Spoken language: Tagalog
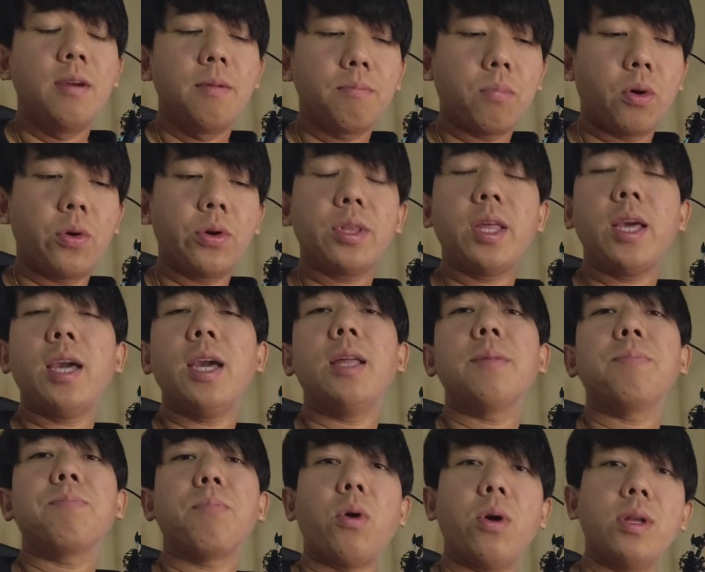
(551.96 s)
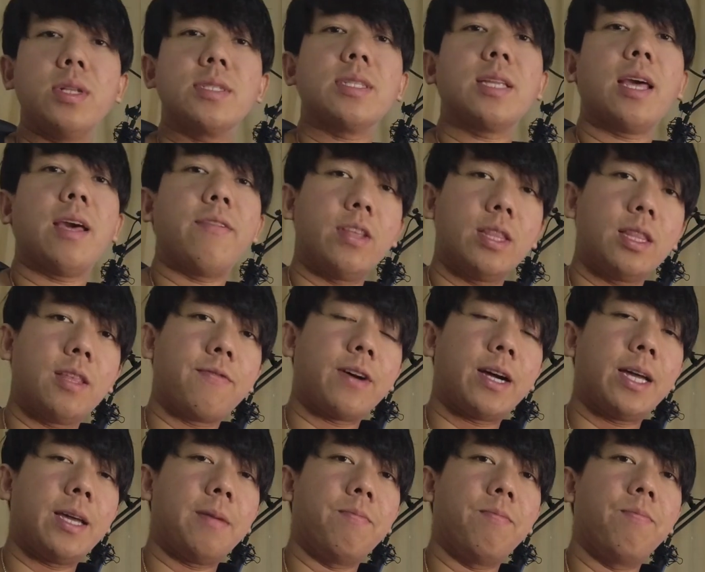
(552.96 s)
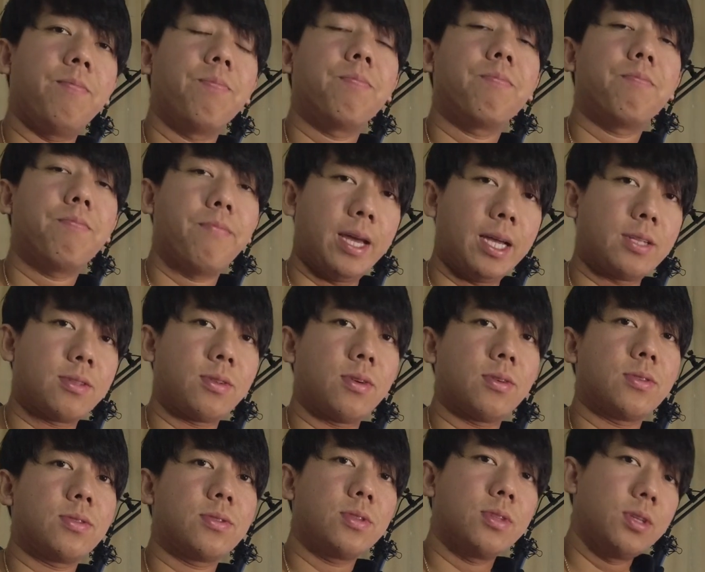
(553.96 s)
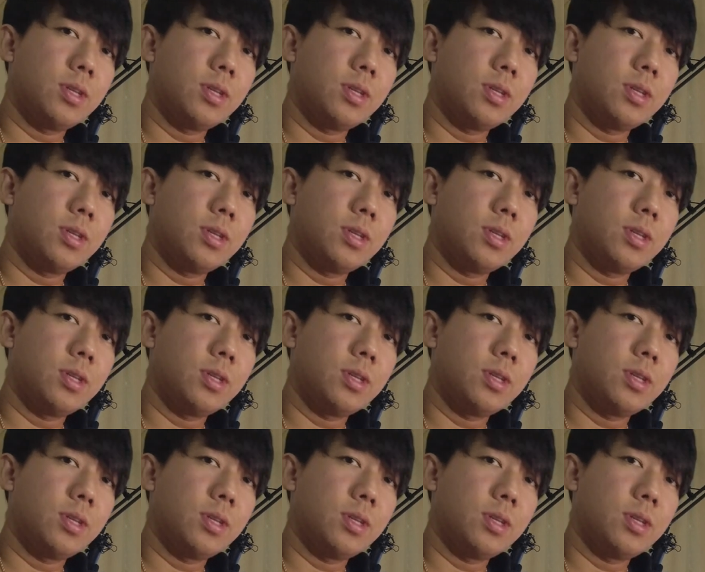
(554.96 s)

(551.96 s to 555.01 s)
3,948.75 pesos.